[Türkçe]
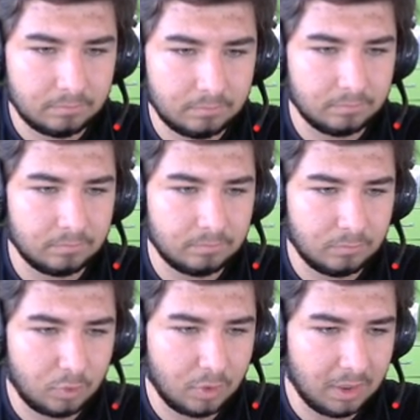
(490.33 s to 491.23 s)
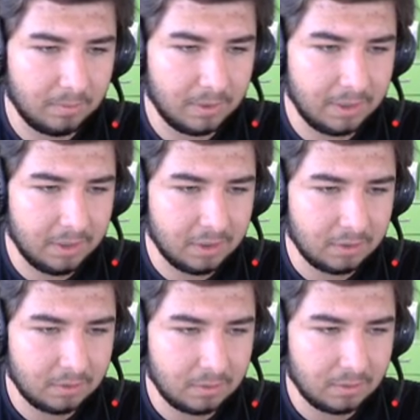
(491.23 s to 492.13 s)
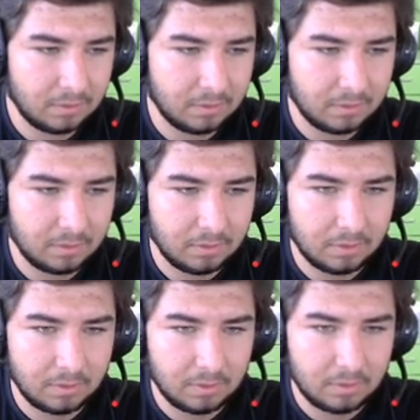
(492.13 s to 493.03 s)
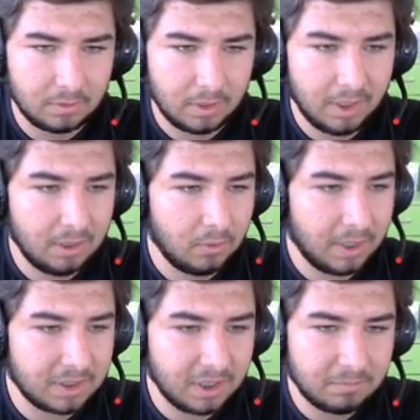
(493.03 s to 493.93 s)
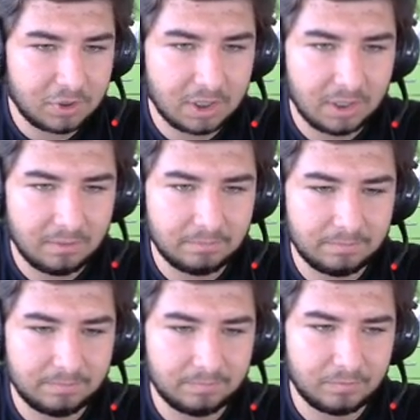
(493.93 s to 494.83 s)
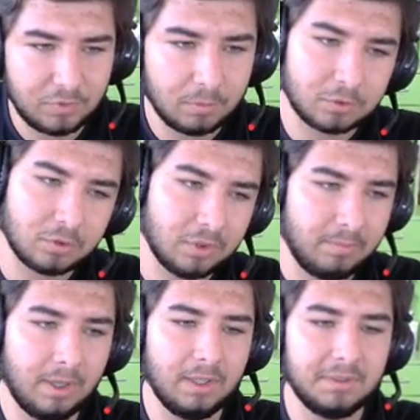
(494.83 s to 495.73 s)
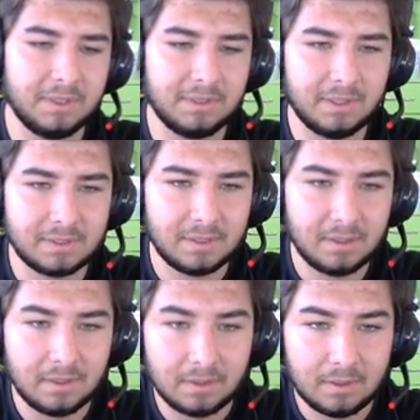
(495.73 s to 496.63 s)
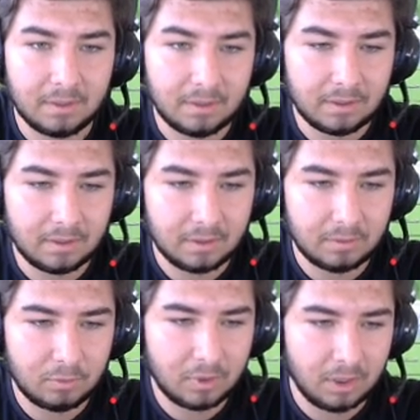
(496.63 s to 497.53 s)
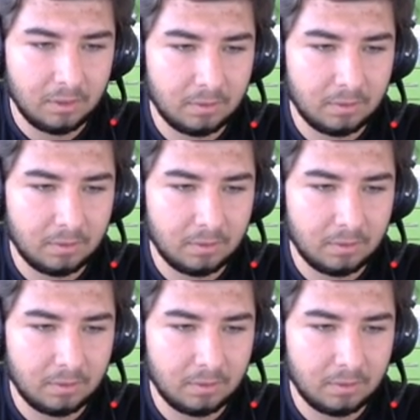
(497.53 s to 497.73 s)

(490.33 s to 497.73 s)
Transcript: Hı, bunu alabildik. Ay o erkekmiş ya la. Düşemez onu daha pahalıya satarız. Ee, bunu al.